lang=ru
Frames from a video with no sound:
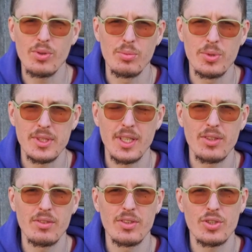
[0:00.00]
то будьте
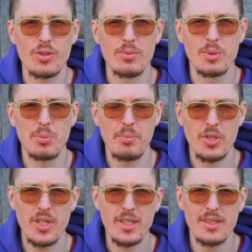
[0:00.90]
готовы что-нибудь
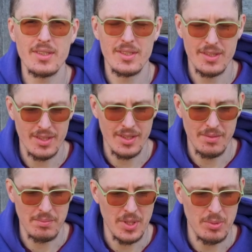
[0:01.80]
попечатать,
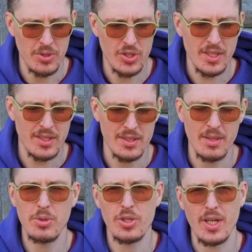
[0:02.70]
э, перепечатать,
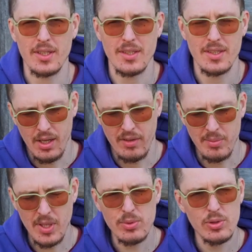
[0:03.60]
допечатать. А в
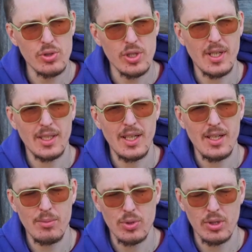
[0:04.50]
моем случае, когда
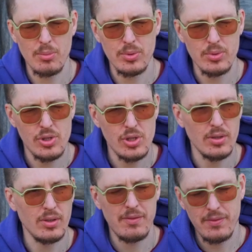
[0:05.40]
я раму только
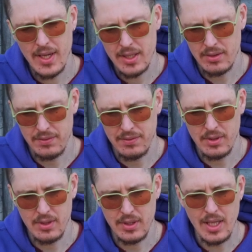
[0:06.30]
получил, файлов
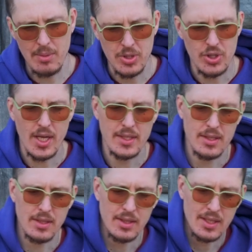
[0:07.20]
э, для
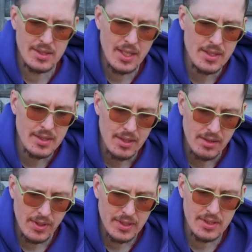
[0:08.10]
печати на
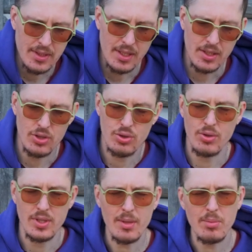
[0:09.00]
сайте Фоксира еще не